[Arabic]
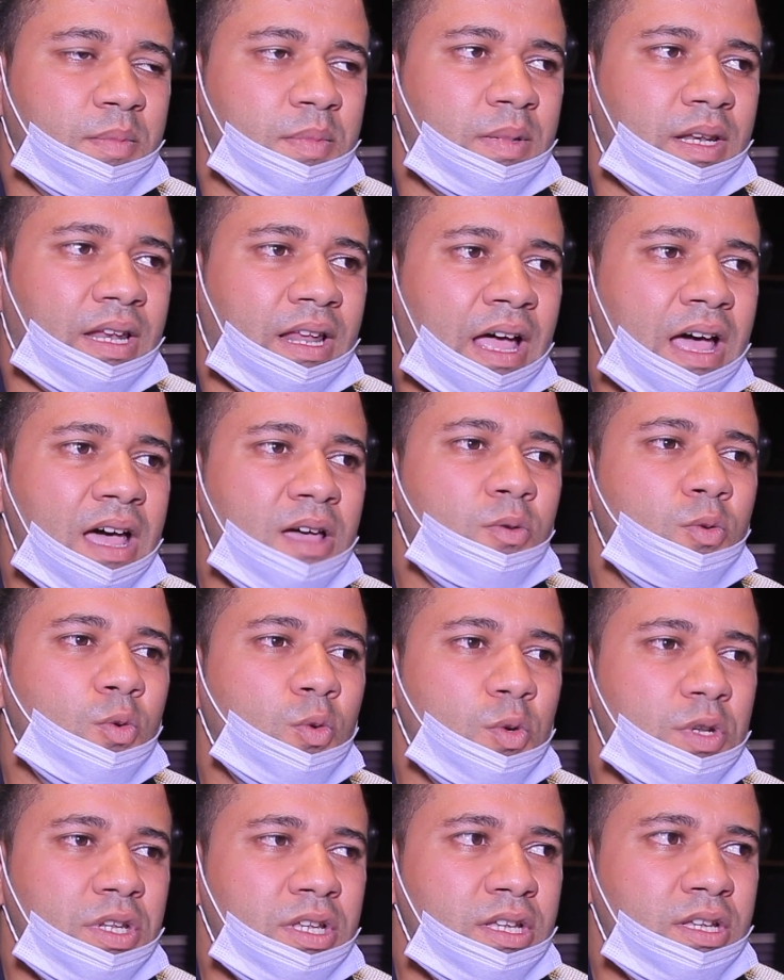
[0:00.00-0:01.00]

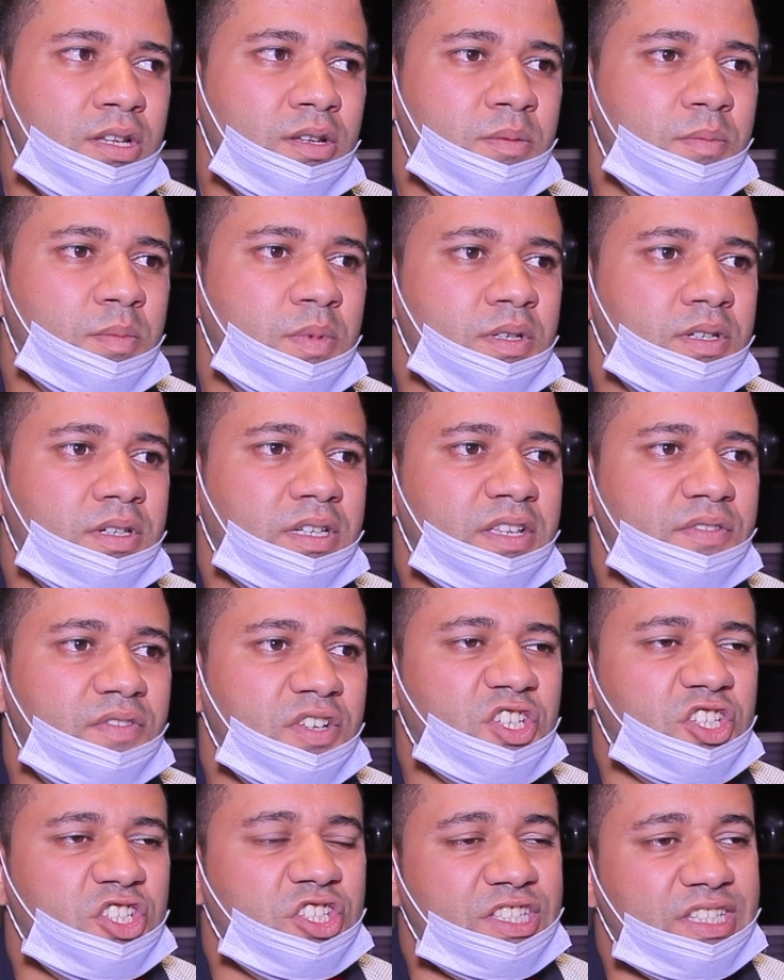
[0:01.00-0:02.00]
بالقانوني
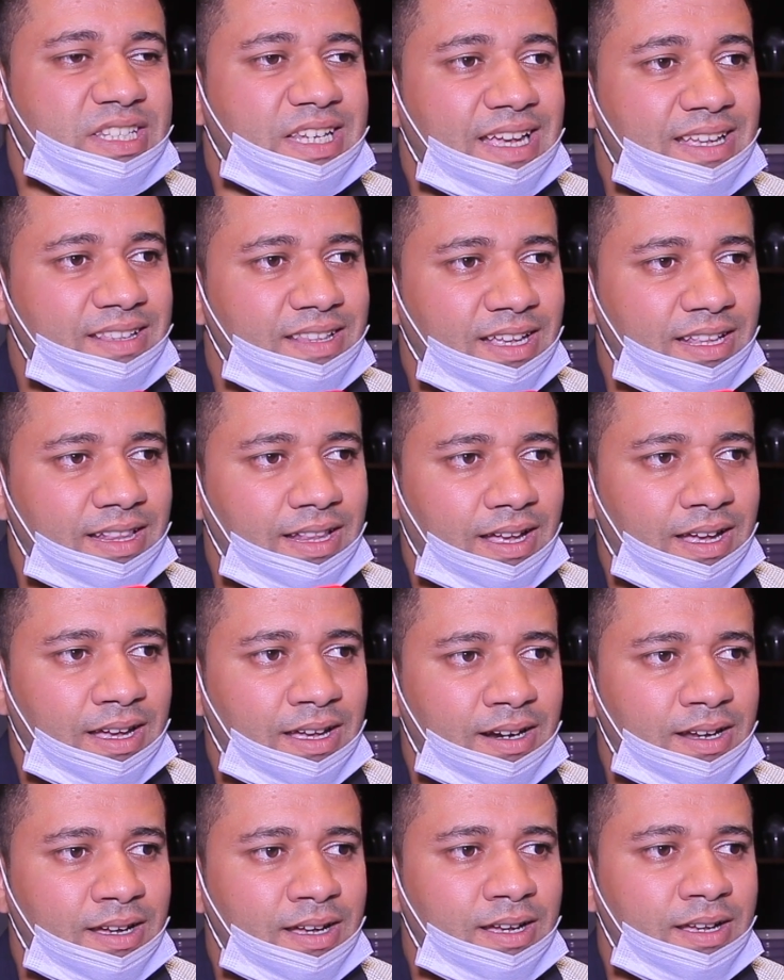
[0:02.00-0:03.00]
كيفاش اتخذ هذا
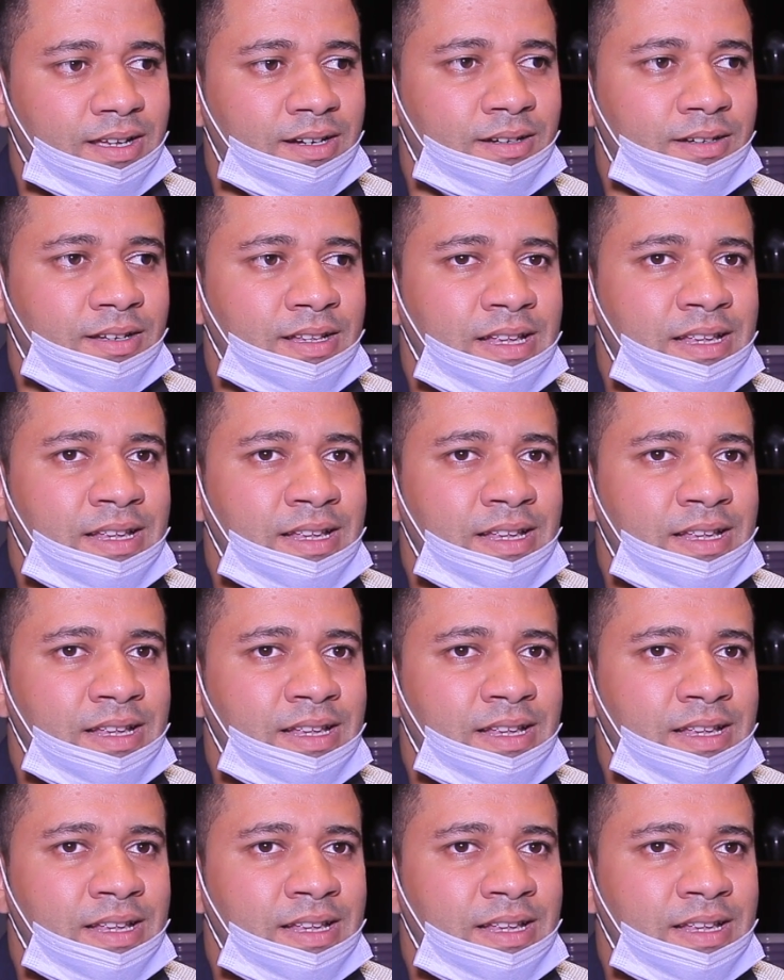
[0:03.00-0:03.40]
القرار